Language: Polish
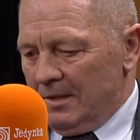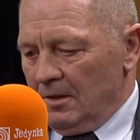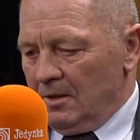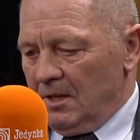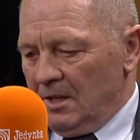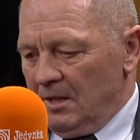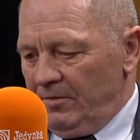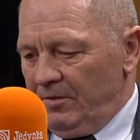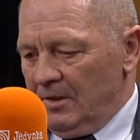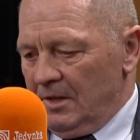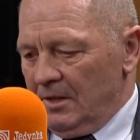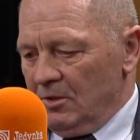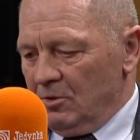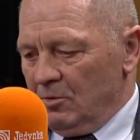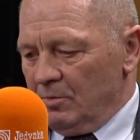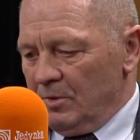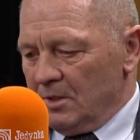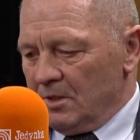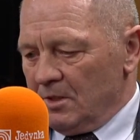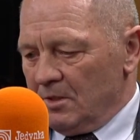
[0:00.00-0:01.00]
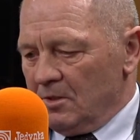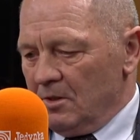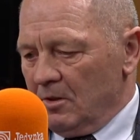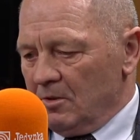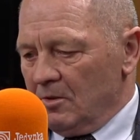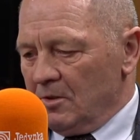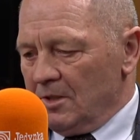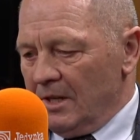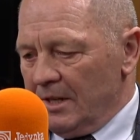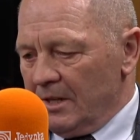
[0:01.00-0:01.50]
droga referendum jest
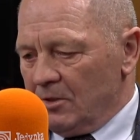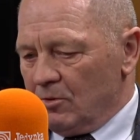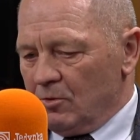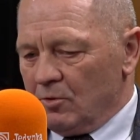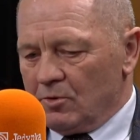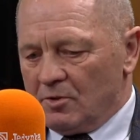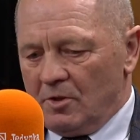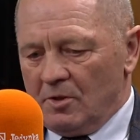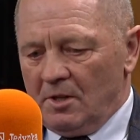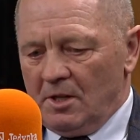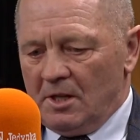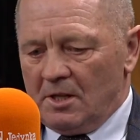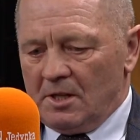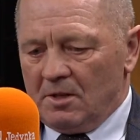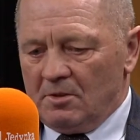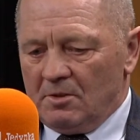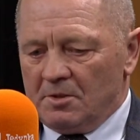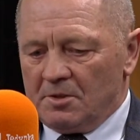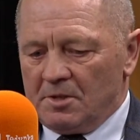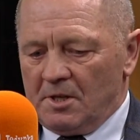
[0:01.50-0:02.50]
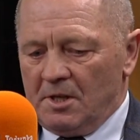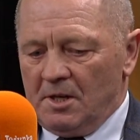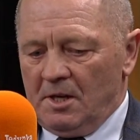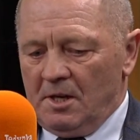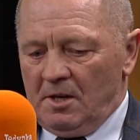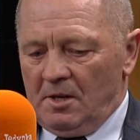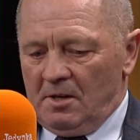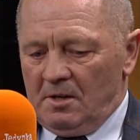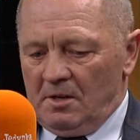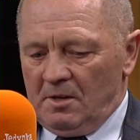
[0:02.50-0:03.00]
drogą najkrótszą, dlatego że
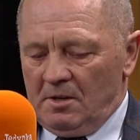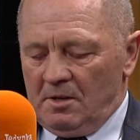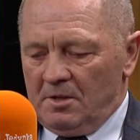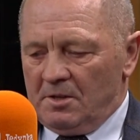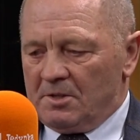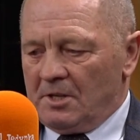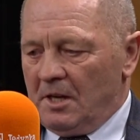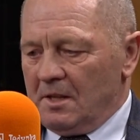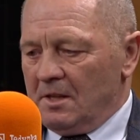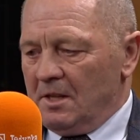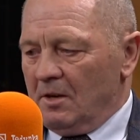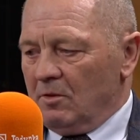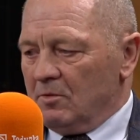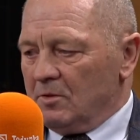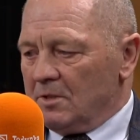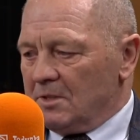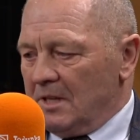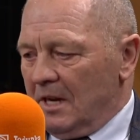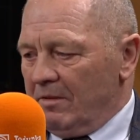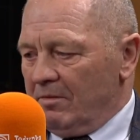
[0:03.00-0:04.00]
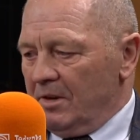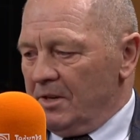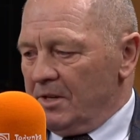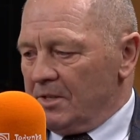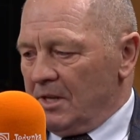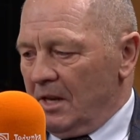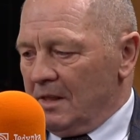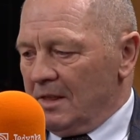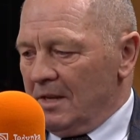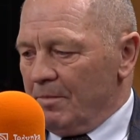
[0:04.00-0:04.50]
żadna ustawa
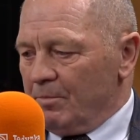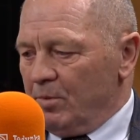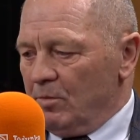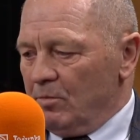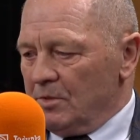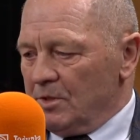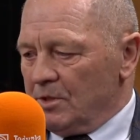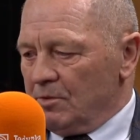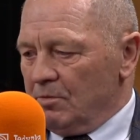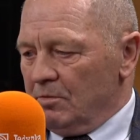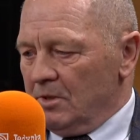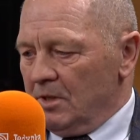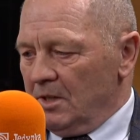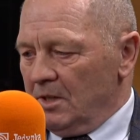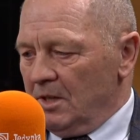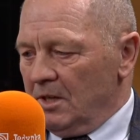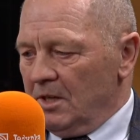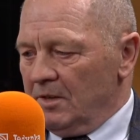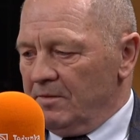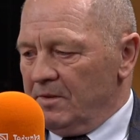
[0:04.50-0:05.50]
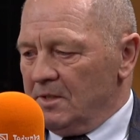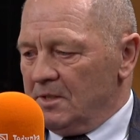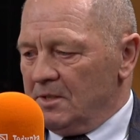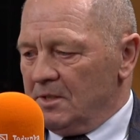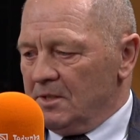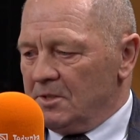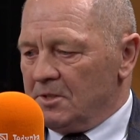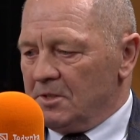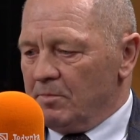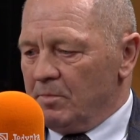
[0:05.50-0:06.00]
i żadne pomysły
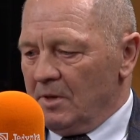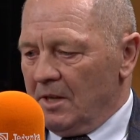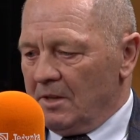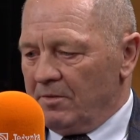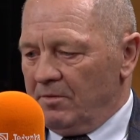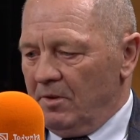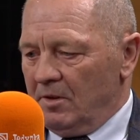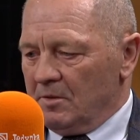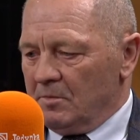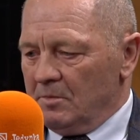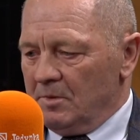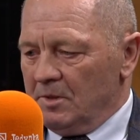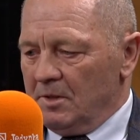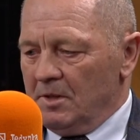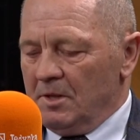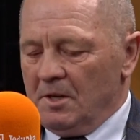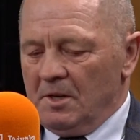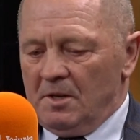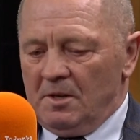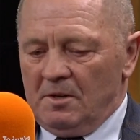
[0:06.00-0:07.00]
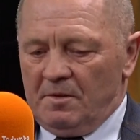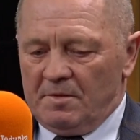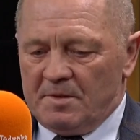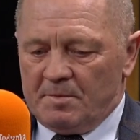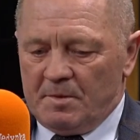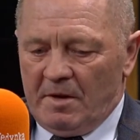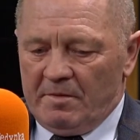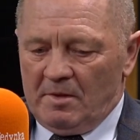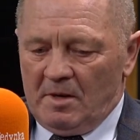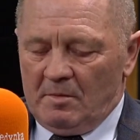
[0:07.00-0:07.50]
lewicy czy platformy w
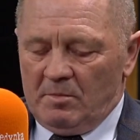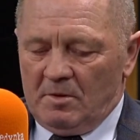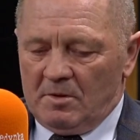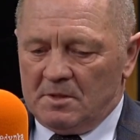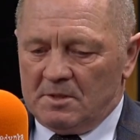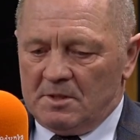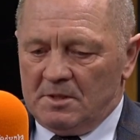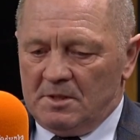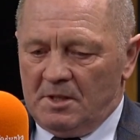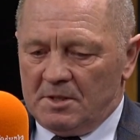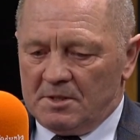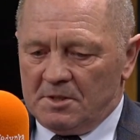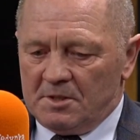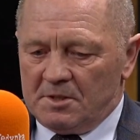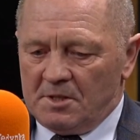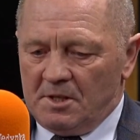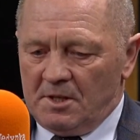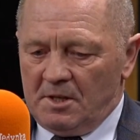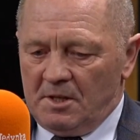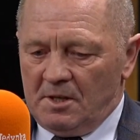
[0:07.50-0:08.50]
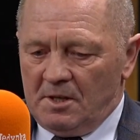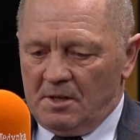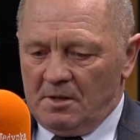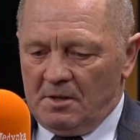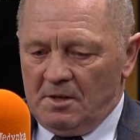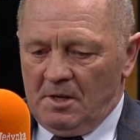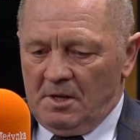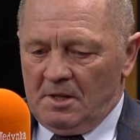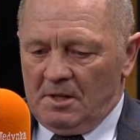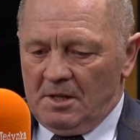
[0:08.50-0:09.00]
sprawie aborcji na
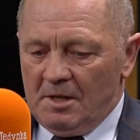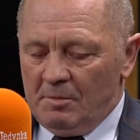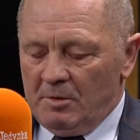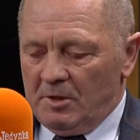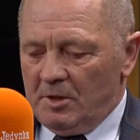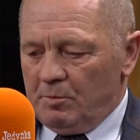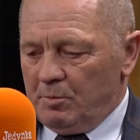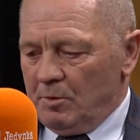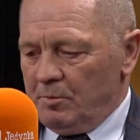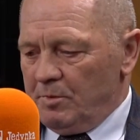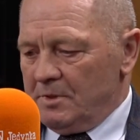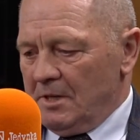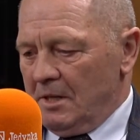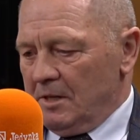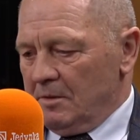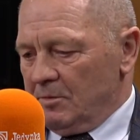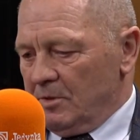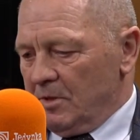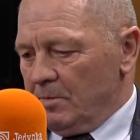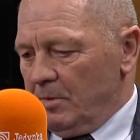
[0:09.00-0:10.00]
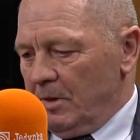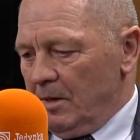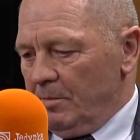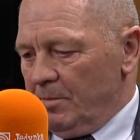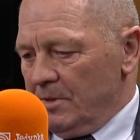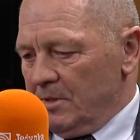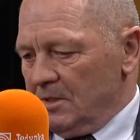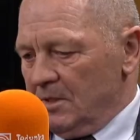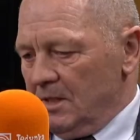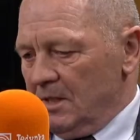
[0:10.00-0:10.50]
życzenie nie będą podpisane przez pana
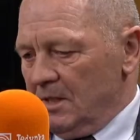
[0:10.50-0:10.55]
prezydenta